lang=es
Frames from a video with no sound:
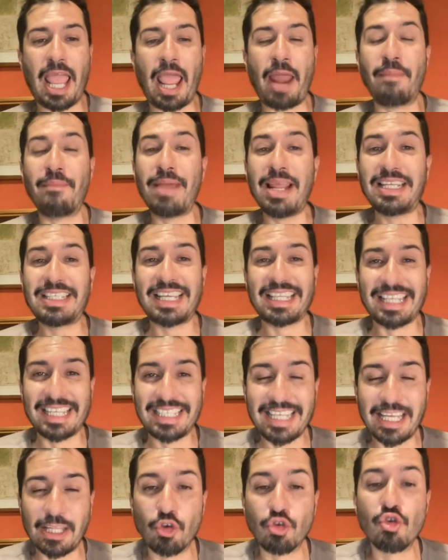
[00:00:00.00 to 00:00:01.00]
en
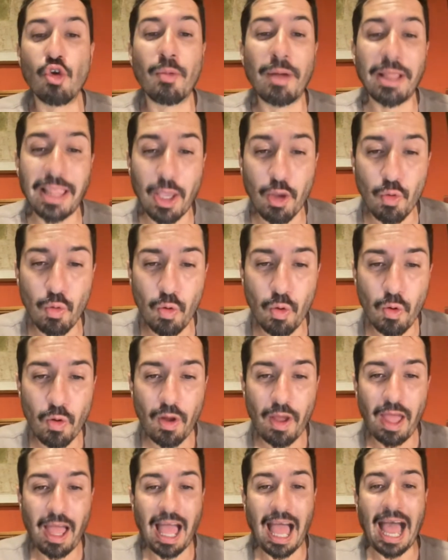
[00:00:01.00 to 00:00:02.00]

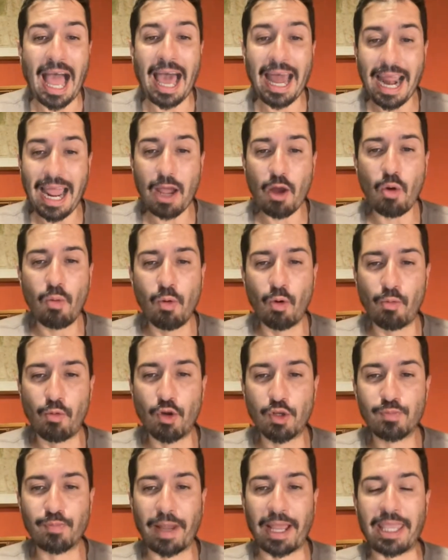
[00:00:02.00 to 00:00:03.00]
1791, Arango
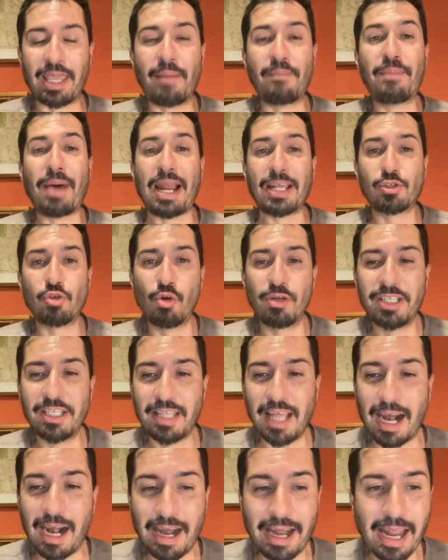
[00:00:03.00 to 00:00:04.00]
volvió a España para
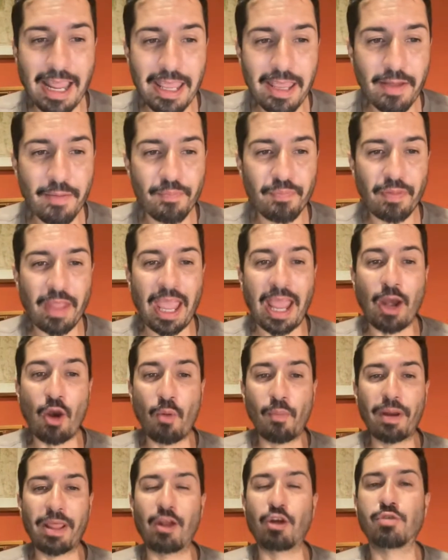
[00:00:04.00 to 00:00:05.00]
solicitar al rey, en
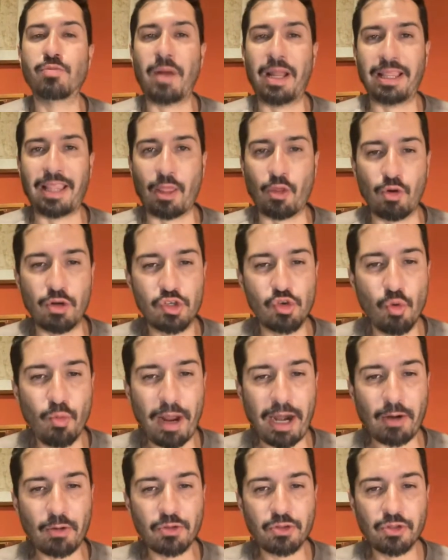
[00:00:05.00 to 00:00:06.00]
nombre de los plantadores
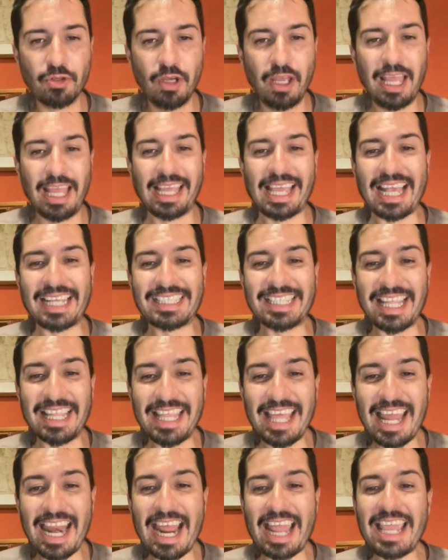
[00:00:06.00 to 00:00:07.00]
cubanos, que
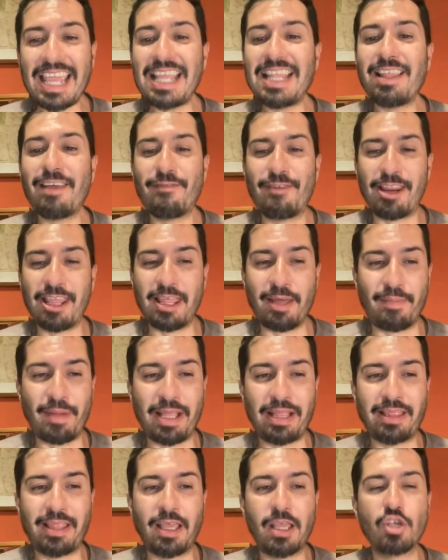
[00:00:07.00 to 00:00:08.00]
extendiera
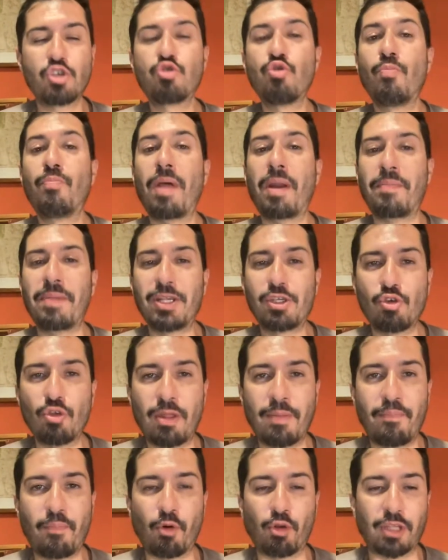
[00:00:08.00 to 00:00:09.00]
indefinidamente su permiso
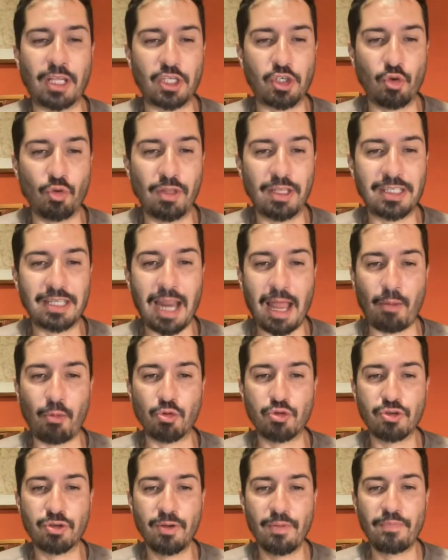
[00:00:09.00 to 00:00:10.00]
de importación de
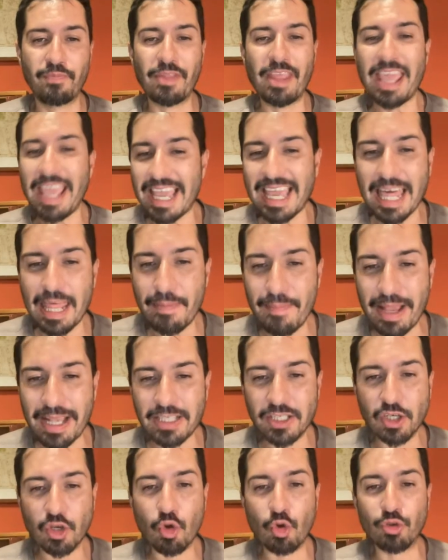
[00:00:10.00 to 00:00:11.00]
esclavos y que
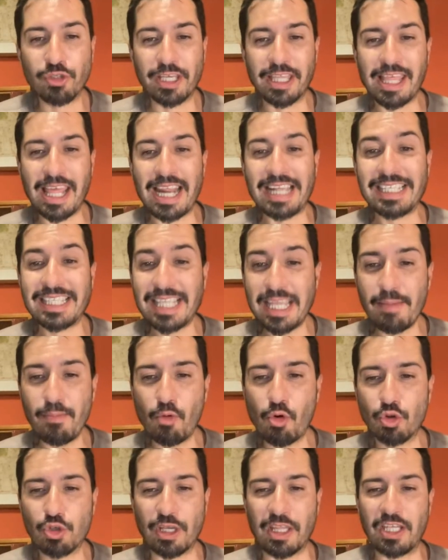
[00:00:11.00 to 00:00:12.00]
además concediera
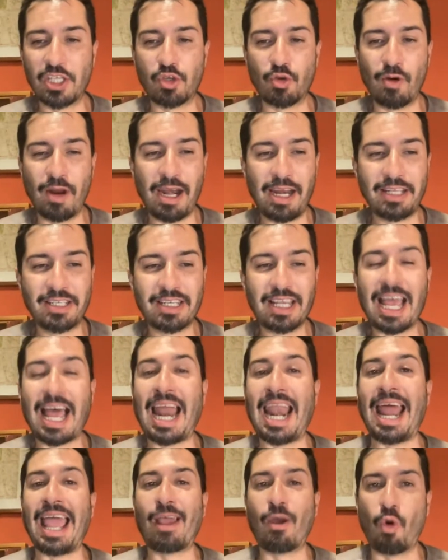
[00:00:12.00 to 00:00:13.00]
estímulos adicionales
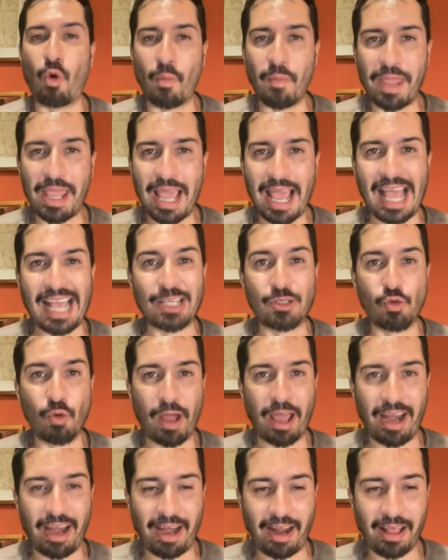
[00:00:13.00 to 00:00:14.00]
a la economía
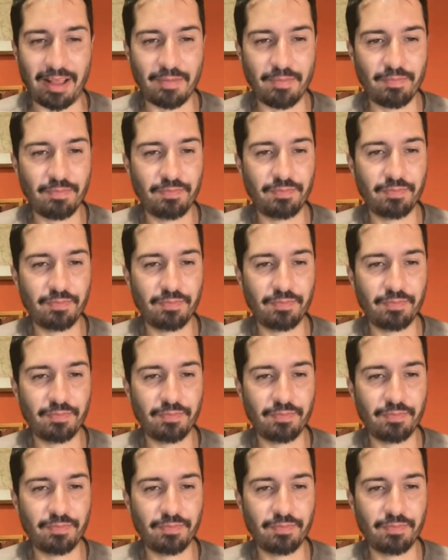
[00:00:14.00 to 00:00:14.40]
azucarera.